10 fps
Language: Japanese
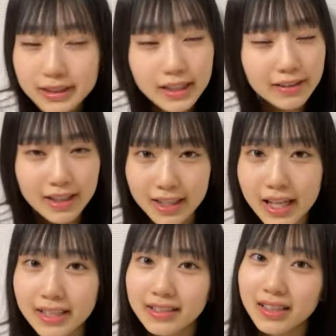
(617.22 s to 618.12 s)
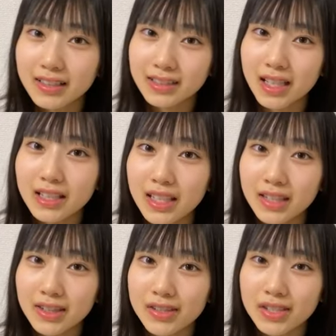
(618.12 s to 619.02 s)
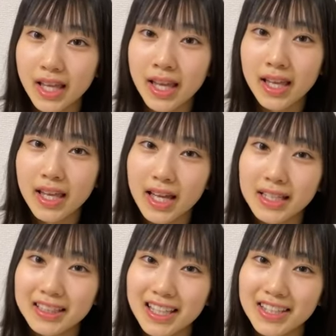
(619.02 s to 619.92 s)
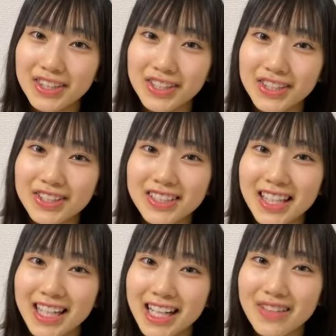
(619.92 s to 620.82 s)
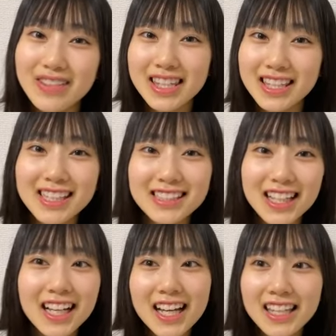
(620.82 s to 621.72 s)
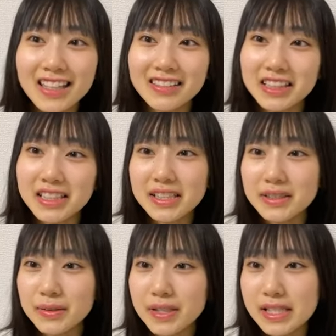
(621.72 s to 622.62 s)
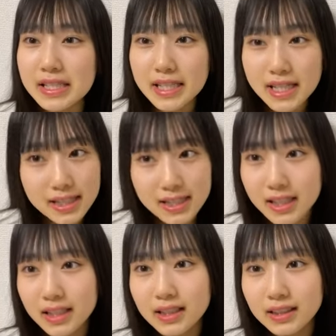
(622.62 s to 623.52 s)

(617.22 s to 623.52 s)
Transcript: してくださいたくさんゲットしてアンケートに徳永レミってたくさん書いてくださると嬉しいです